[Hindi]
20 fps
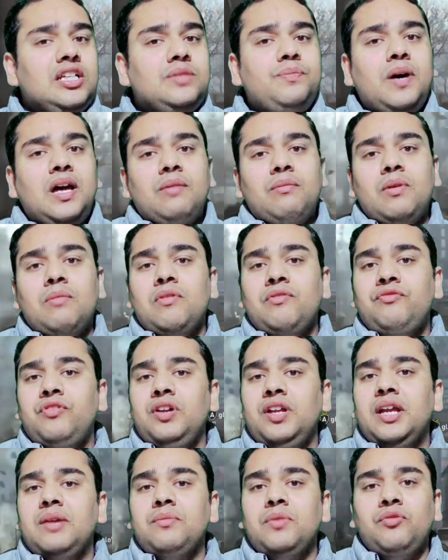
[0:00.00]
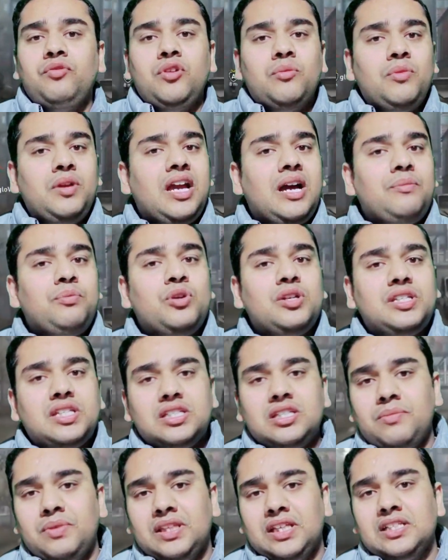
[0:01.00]
इस बारे में मैं फुल गेम रिव्यू में ही आपको
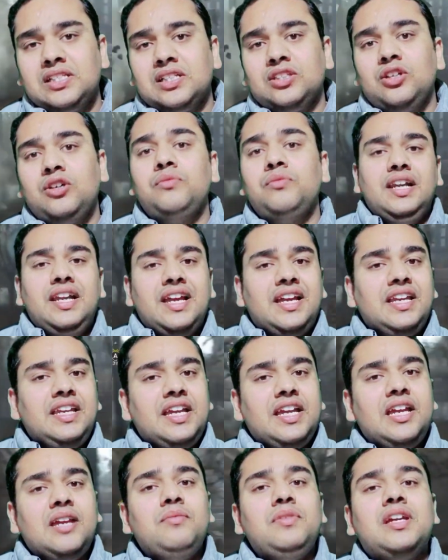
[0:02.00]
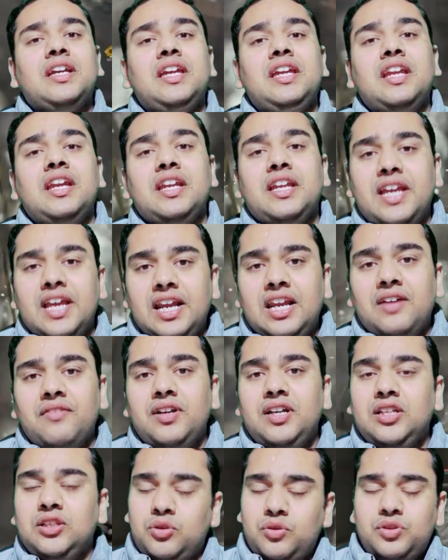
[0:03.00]
अच्छे से बता सकता हूँ लेकिन ये गेम यकीन खेलने
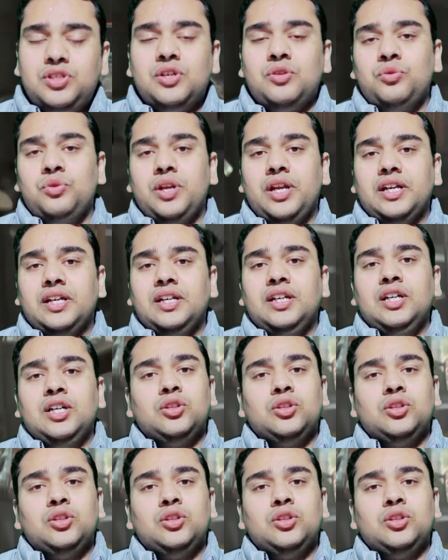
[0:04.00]
वाली तो ज़रूर है